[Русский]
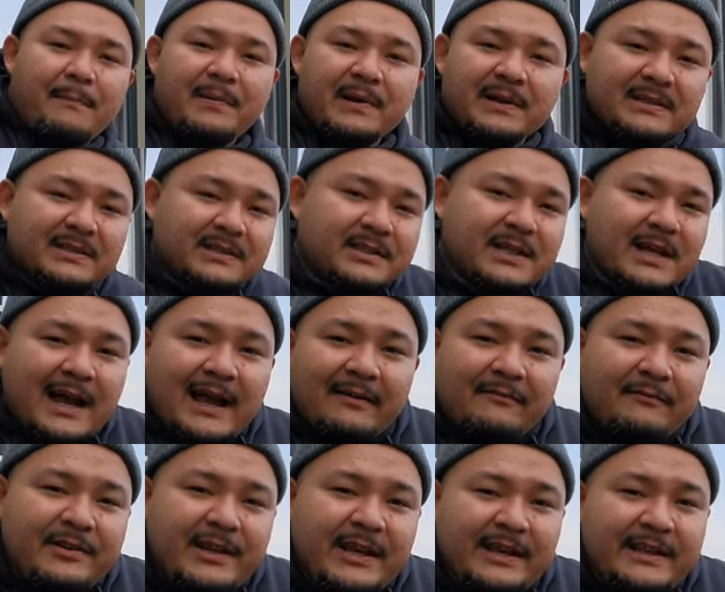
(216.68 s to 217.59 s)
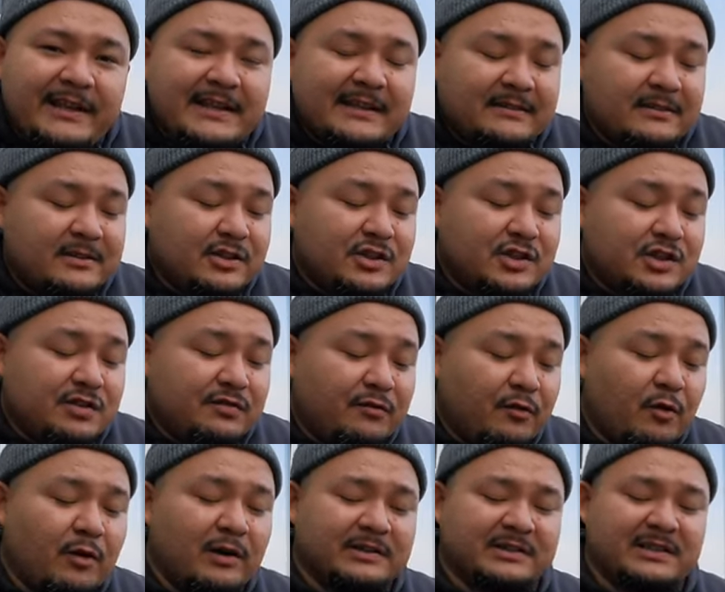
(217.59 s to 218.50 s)
простая, в ней нет
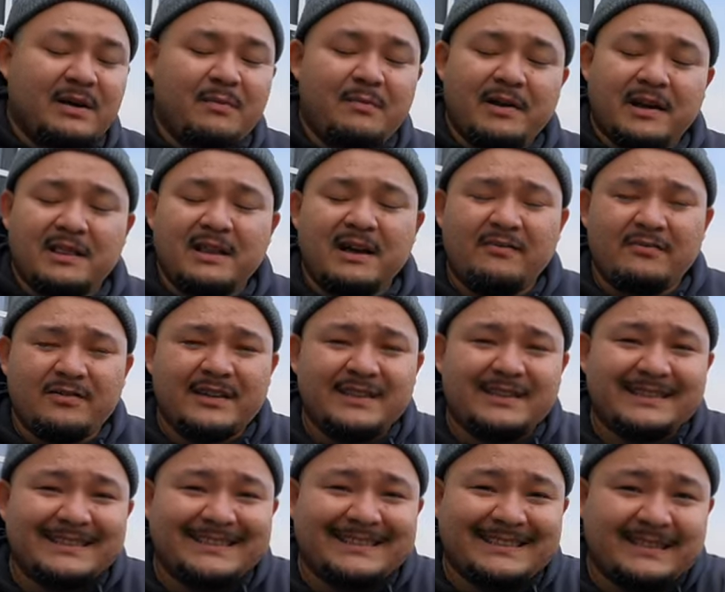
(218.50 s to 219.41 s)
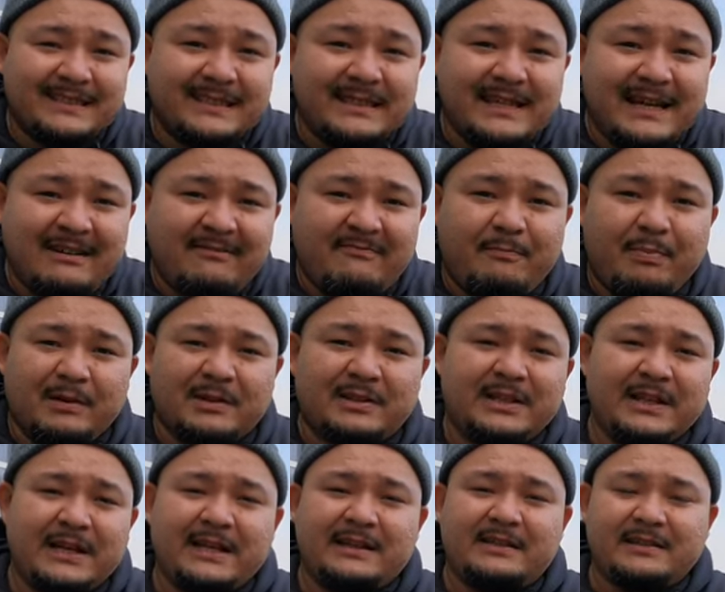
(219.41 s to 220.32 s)
ничего, а самое главное это цена в
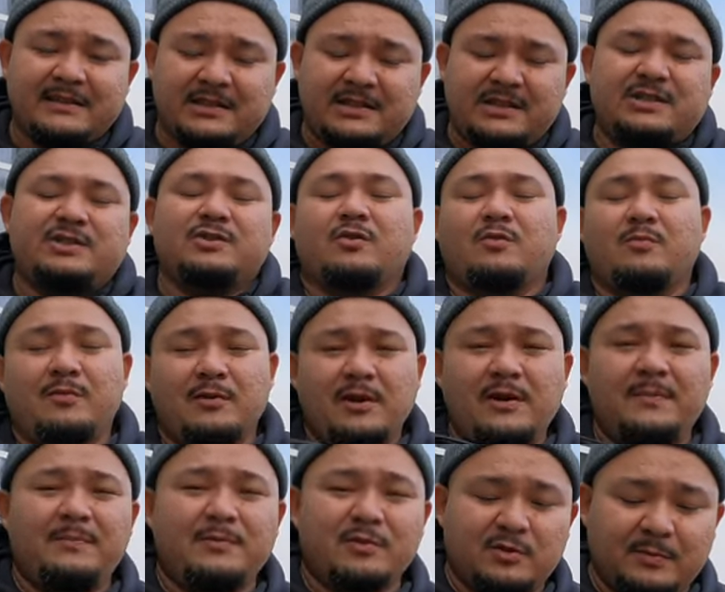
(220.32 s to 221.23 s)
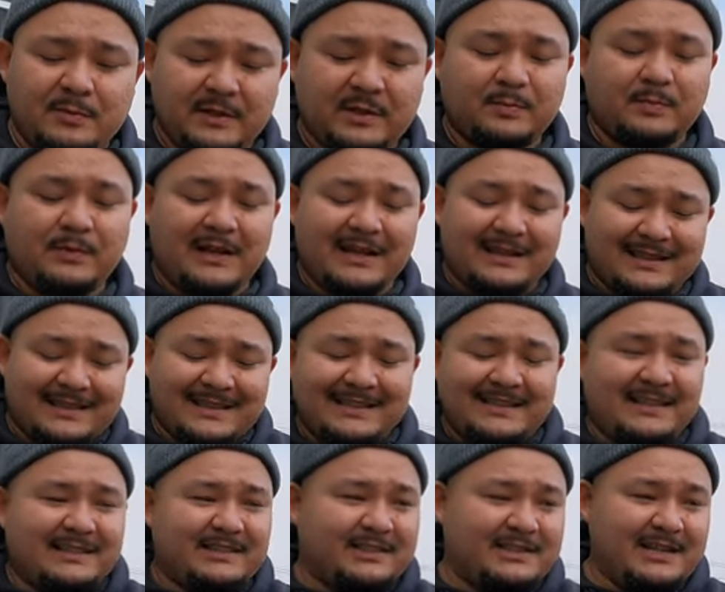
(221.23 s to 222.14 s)
полторы тысячи рублей плюс бесплатная
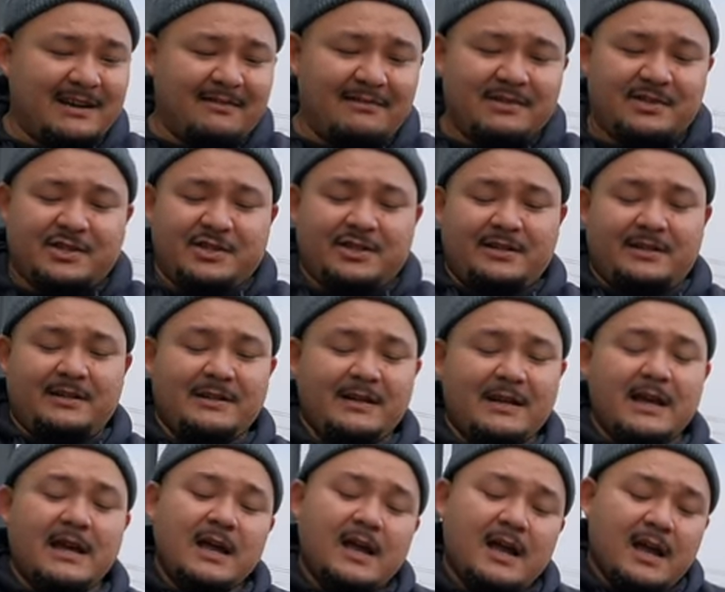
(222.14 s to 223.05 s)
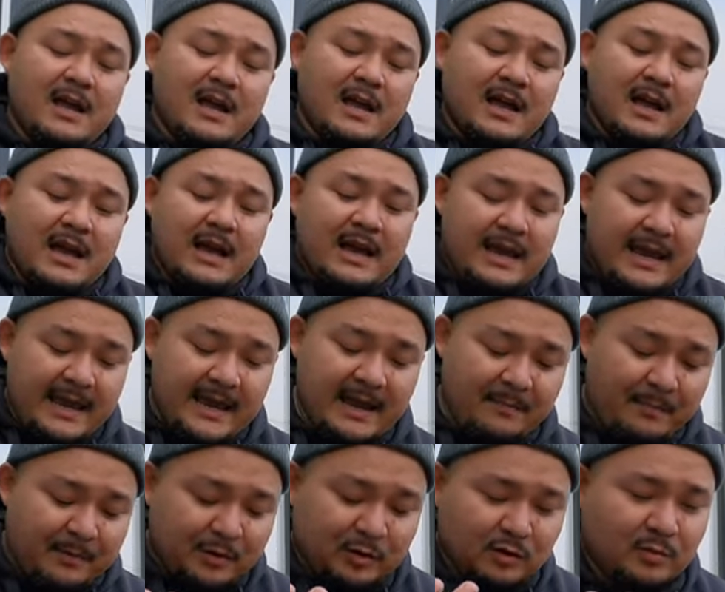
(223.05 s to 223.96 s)
доставочка. И
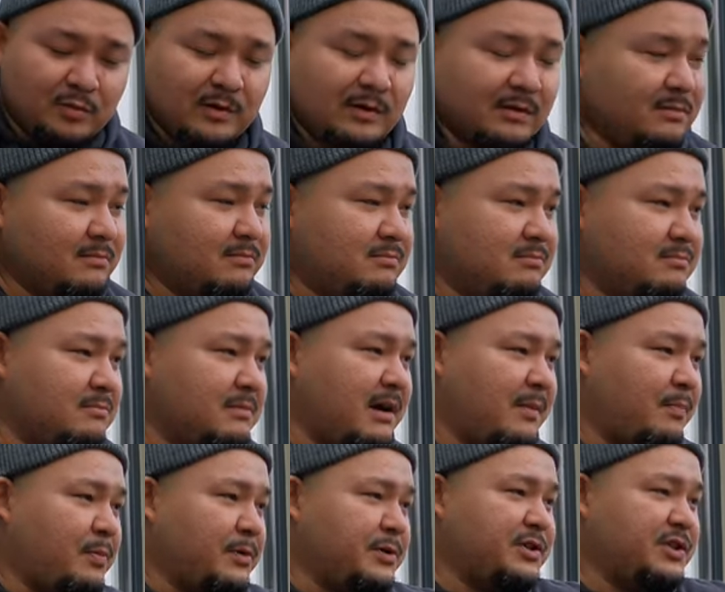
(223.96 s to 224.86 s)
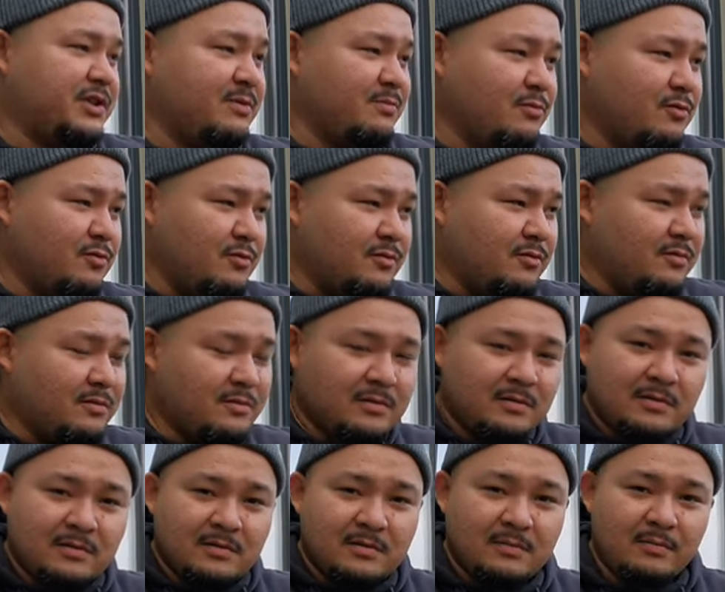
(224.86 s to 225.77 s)
я подумал, а почему
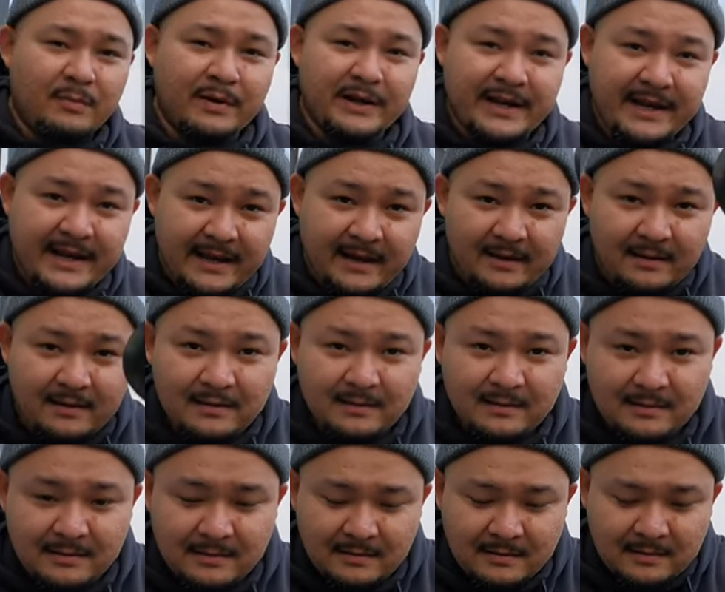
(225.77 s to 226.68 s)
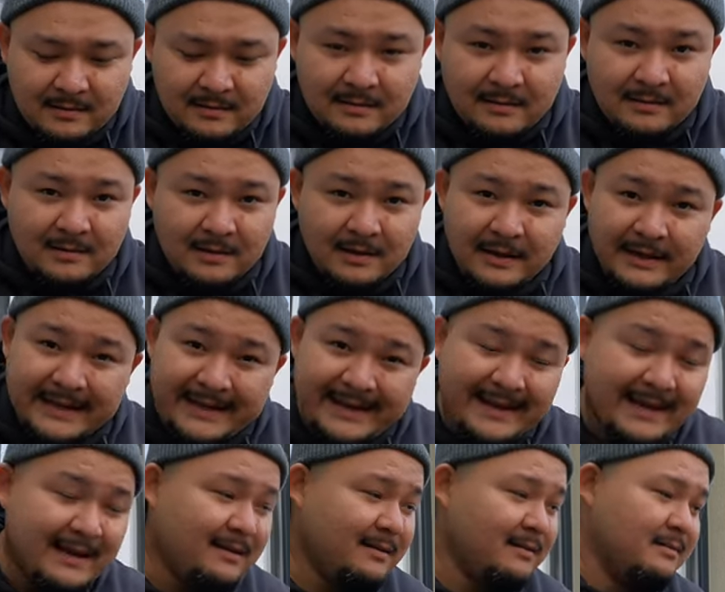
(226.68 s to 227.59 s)
мне
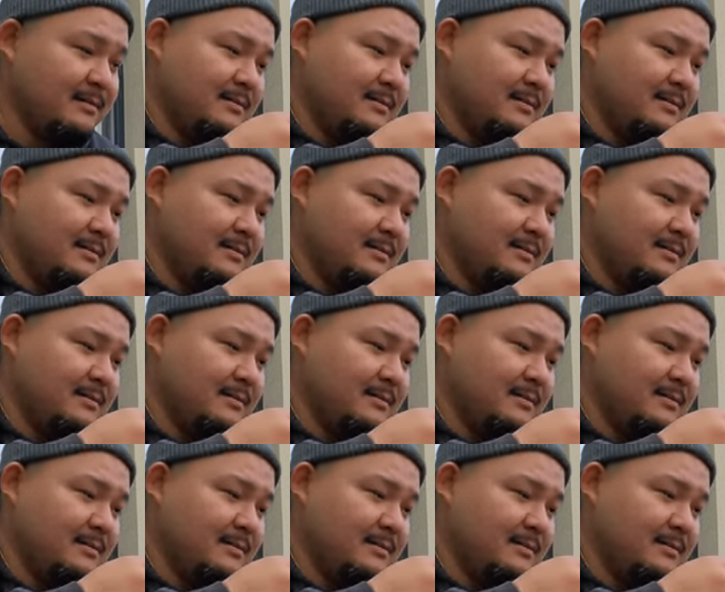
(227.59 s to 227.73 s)
не